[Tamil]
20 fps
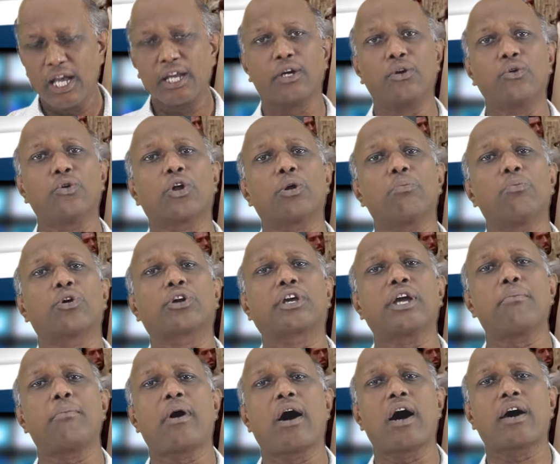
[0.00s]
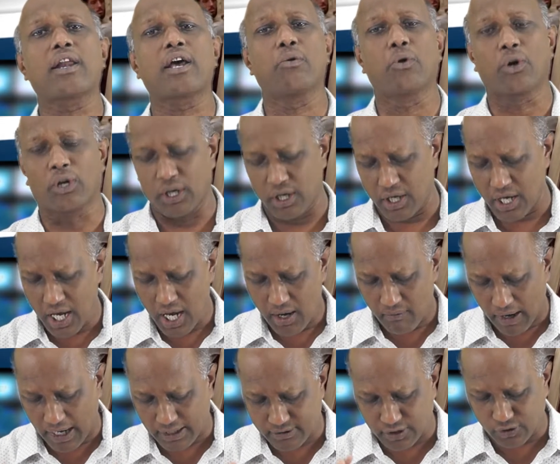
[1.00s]
இன்னொரு முக்கியமான ஒரு
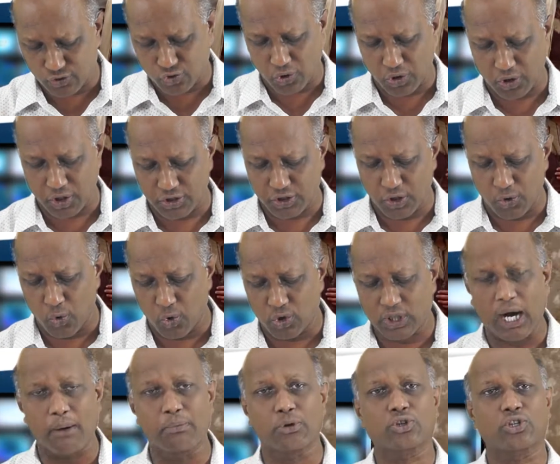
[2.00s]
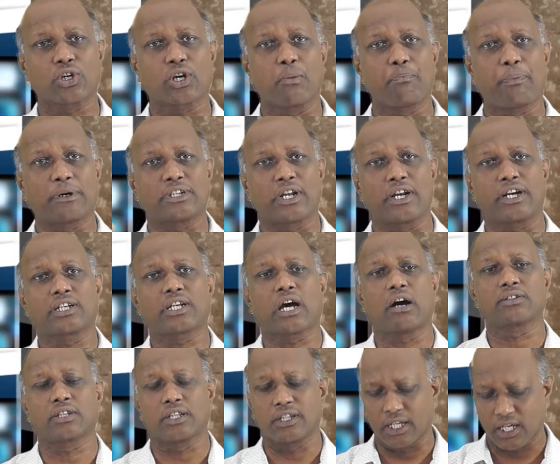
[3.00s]
வார்த்தை சொல்கிறது லூக்கா புத்தகம்
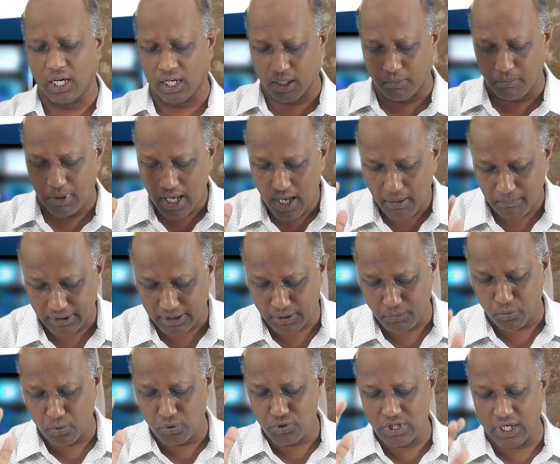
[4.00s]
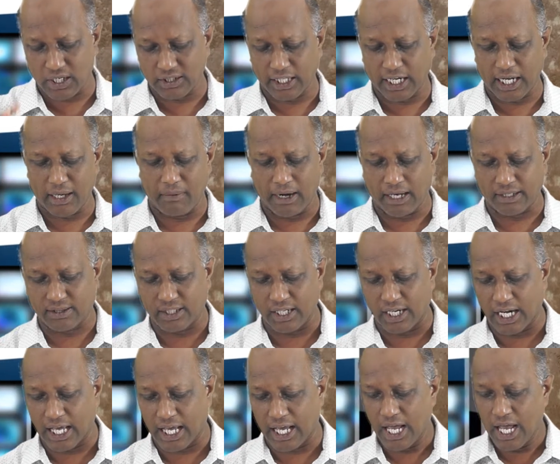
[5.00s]
பதினெட்டாவது அதிகாரம் பதிமூன்றாவது இறை
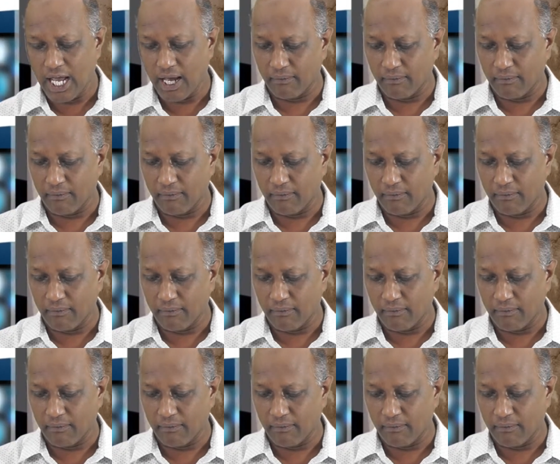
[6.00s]
வார்த்தையிலே